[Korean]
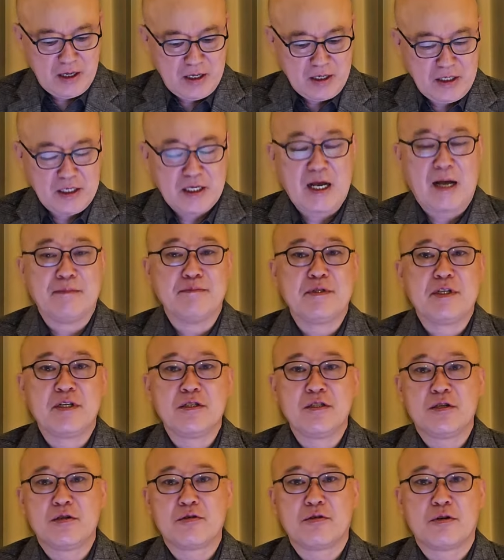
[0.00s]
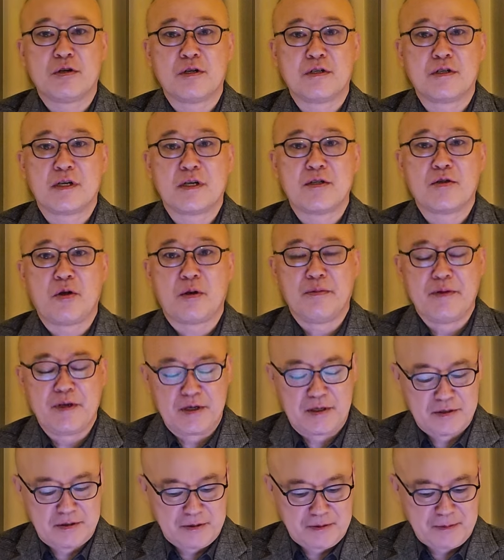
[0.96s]
이 감정적으로 흐르게
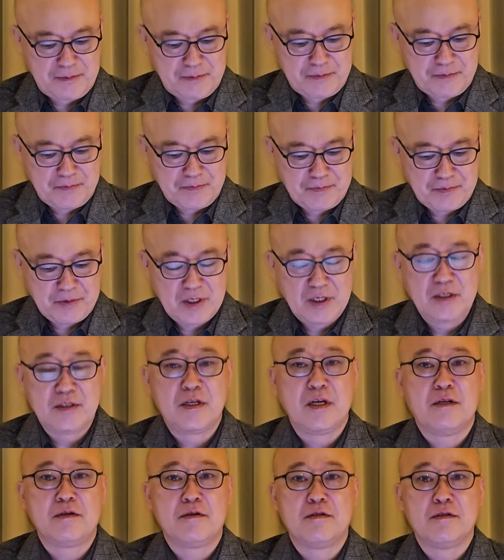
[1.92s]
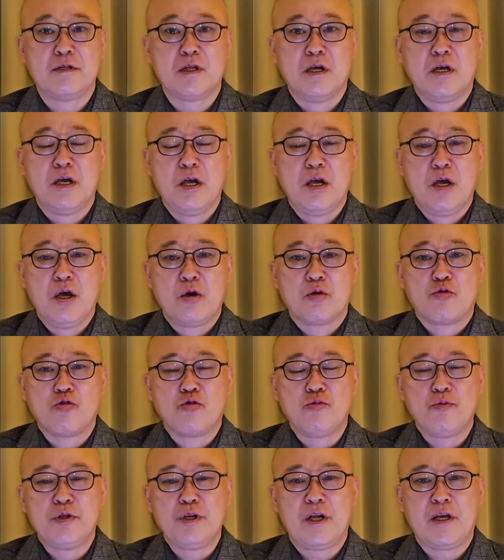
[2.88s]
되면 이제는
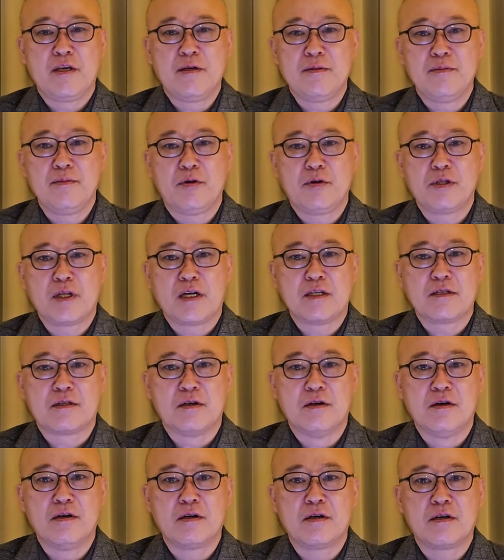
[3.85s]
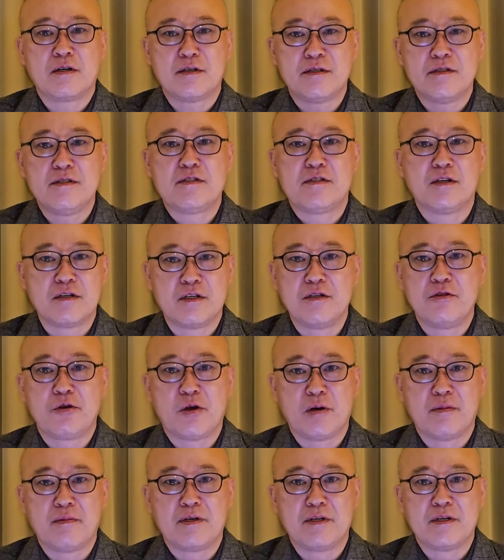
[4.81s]
국민의힘보다 더 큰 적이
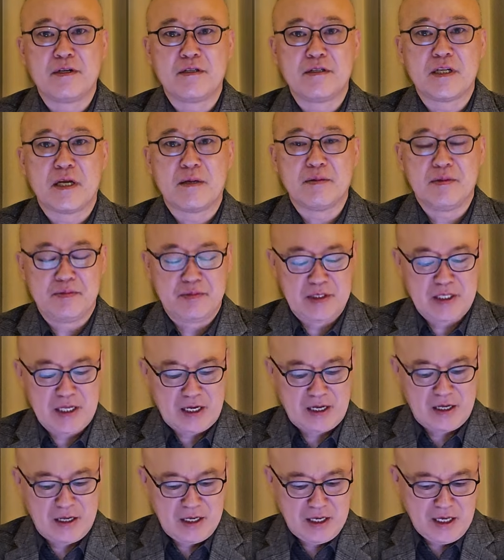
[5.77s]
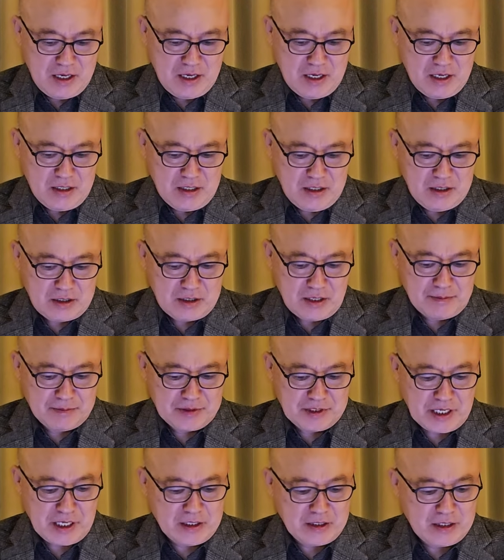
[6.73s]
되어버리는 셈입니다. 이 참
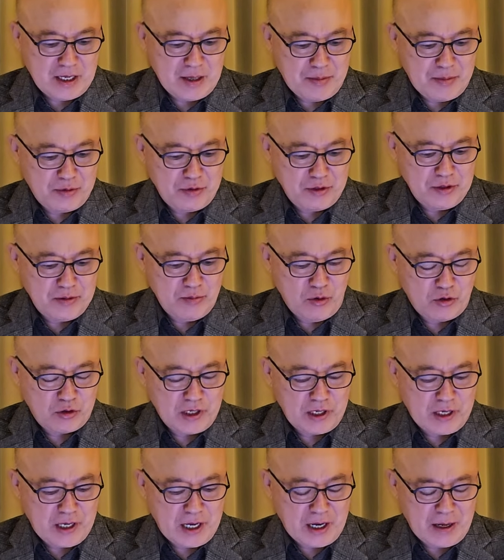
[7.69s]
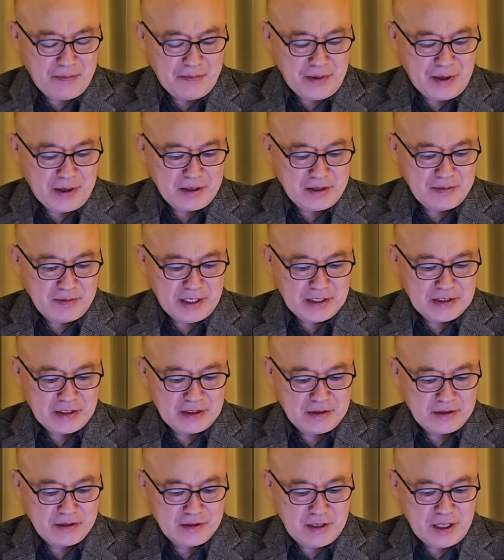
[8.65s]
살다 보니 목에 칼빵을
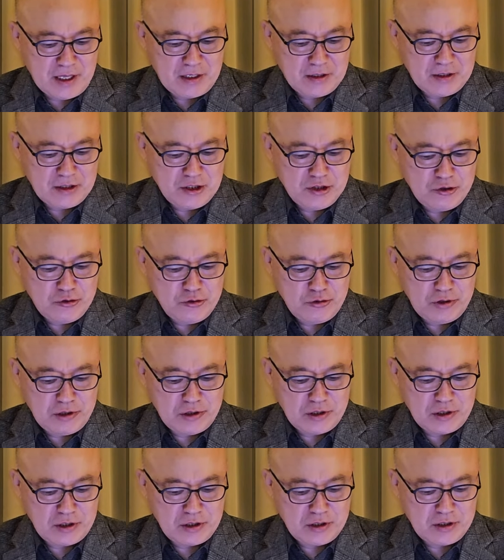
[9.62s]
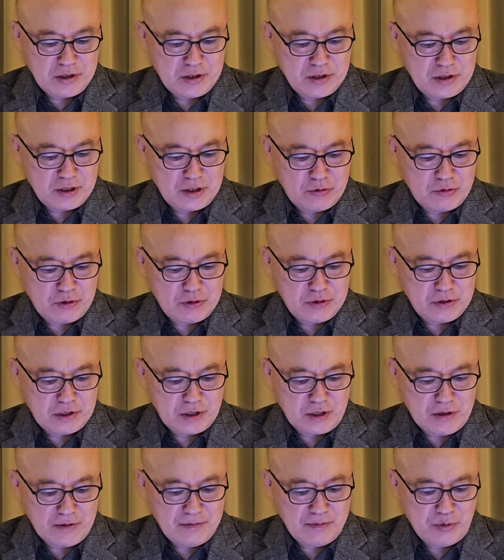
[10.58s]
맞았는데 지지율이 떨어지는 경우는
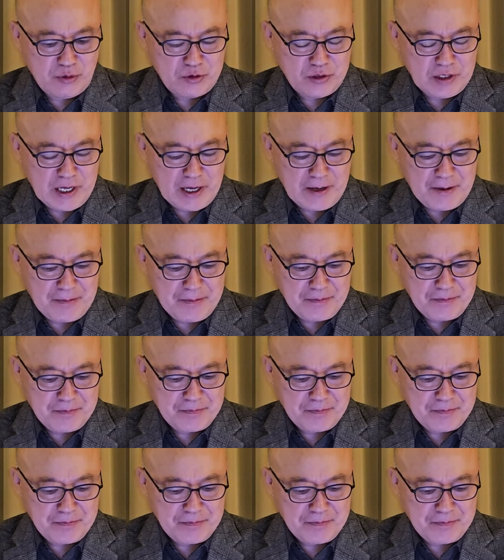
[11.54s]
처음 본다.